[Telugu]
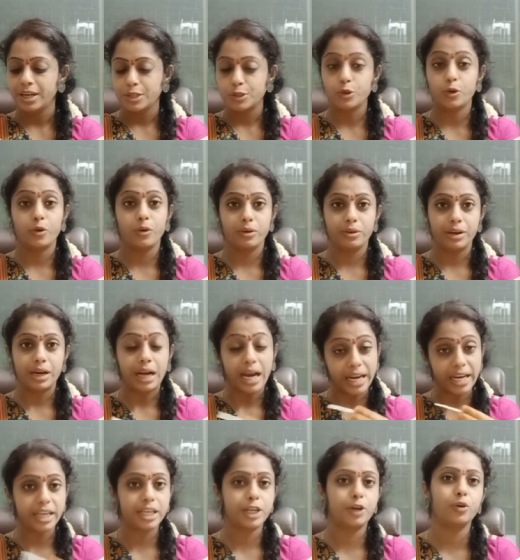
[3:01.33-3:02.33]
సో
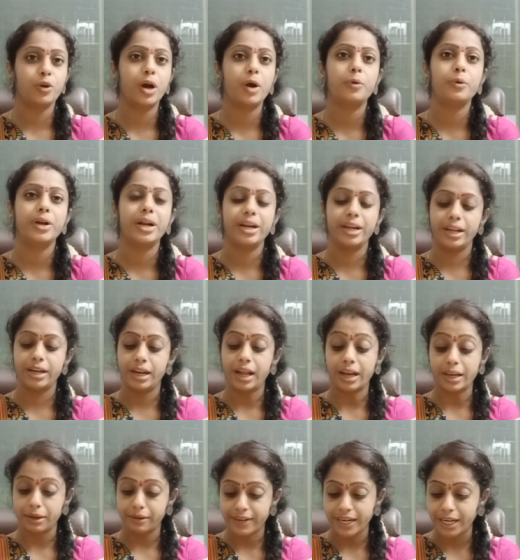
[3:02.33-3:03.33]
కనెక్టివ్గా ఉండండి
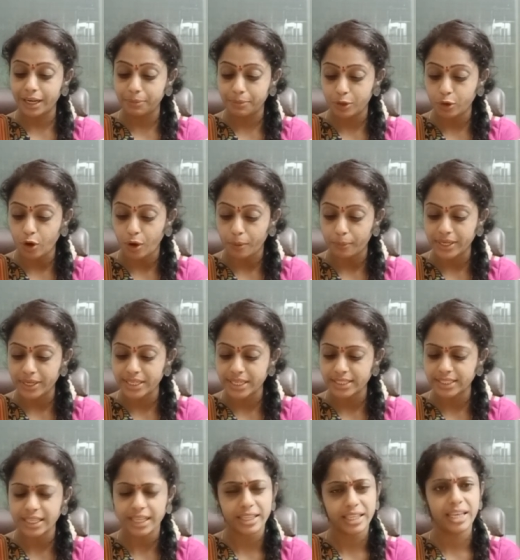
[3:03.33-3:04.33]
నాకు ఎవరైనా మీరు కామెంట్
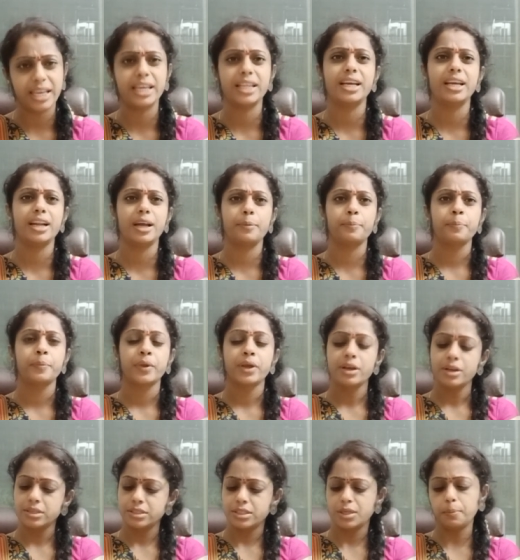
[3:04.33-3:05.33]
చేస్తే అది ఏదైనా
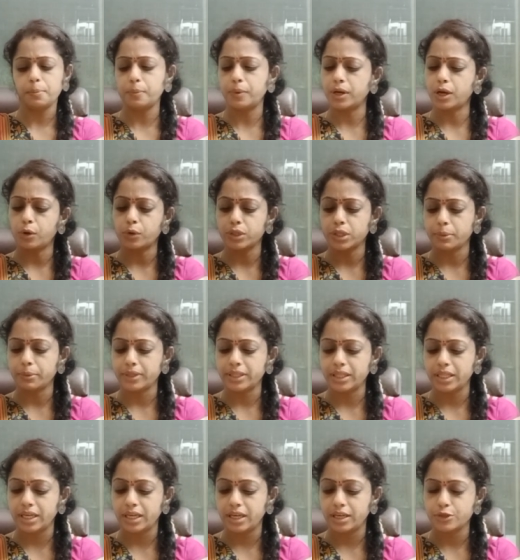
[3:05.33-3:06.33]
సింపుల్గా
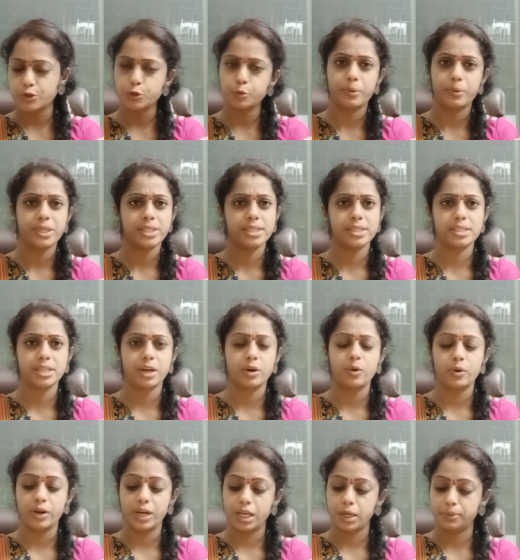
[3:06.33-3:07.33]
కొంతమంది సూపర్ సిస్ అనో
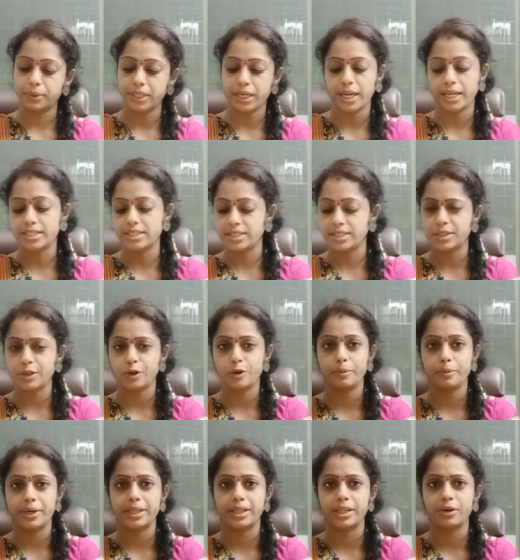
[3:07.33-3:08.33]
లేకపోతే నైస్ సిస్ అనో
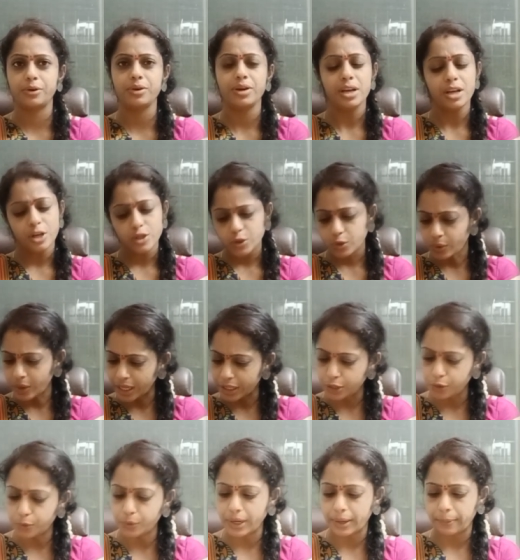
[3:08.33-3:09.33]
పెడతారు సో అది
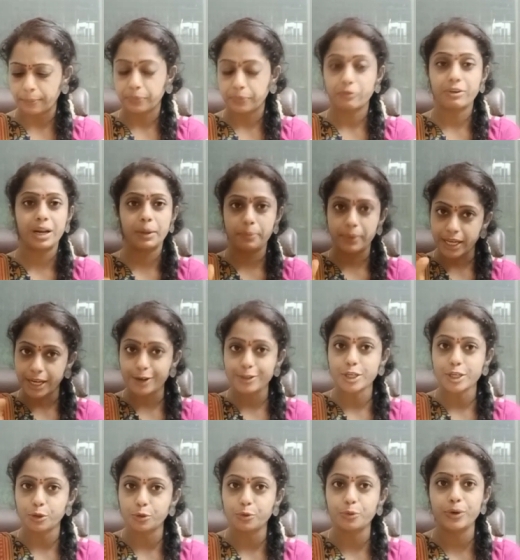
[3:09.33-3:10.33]
కూడా వాళ్ళ పేర్లు
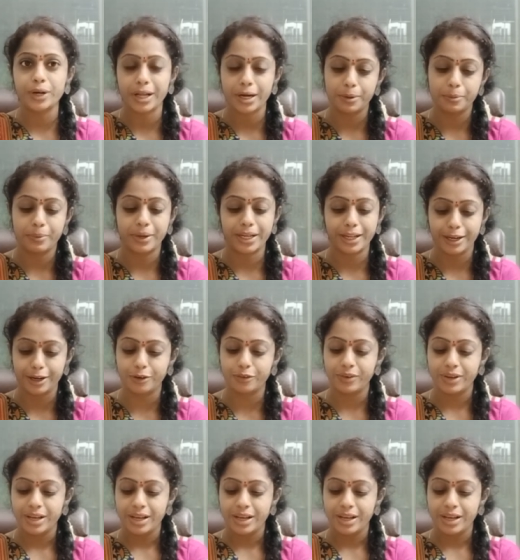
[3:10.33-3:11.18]
చదువుకుంటాను అనమాట నేను